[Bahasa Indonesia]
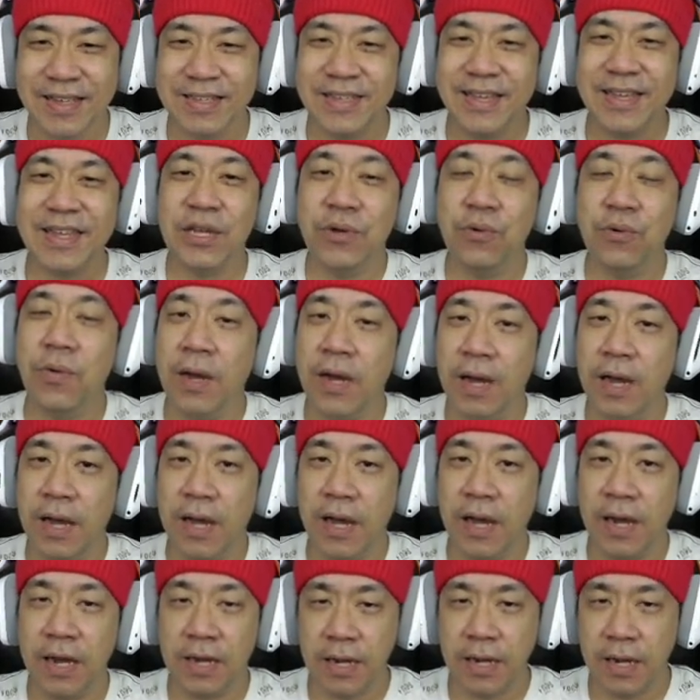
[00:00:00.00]
Jadi gue
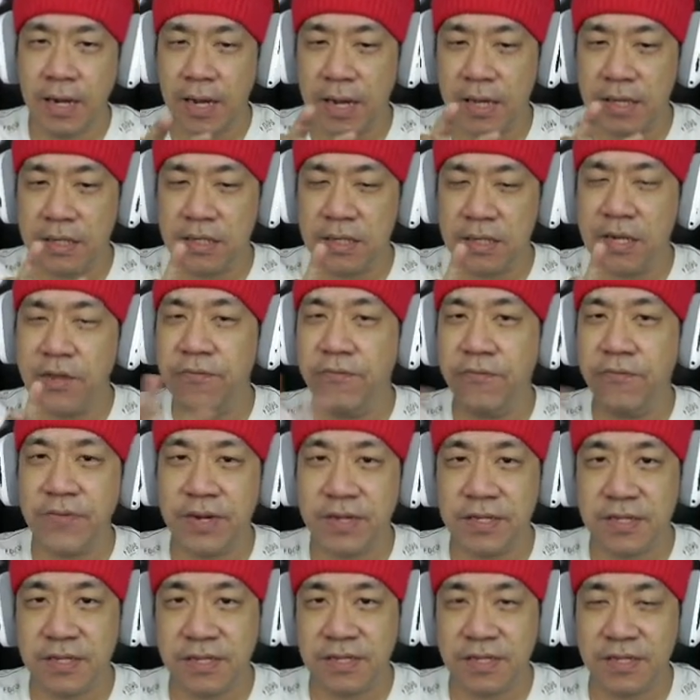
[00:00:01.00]
akan
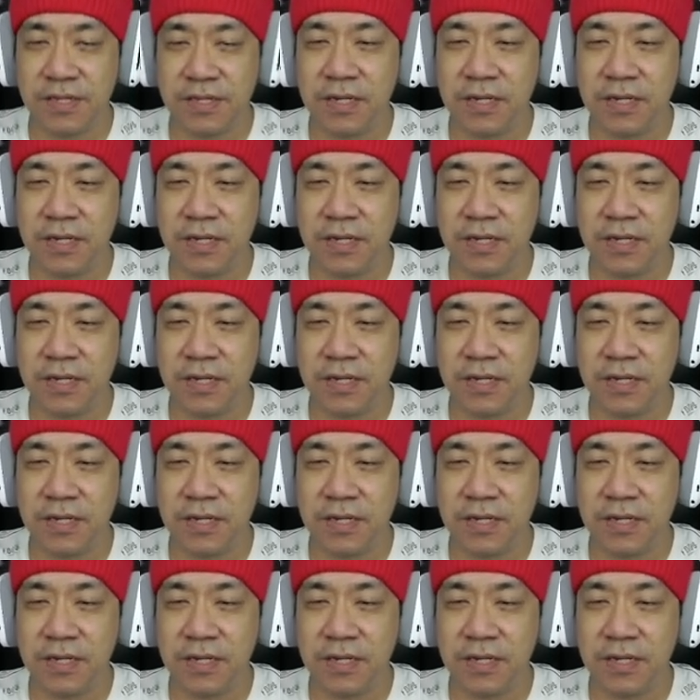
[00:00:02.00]
refresh,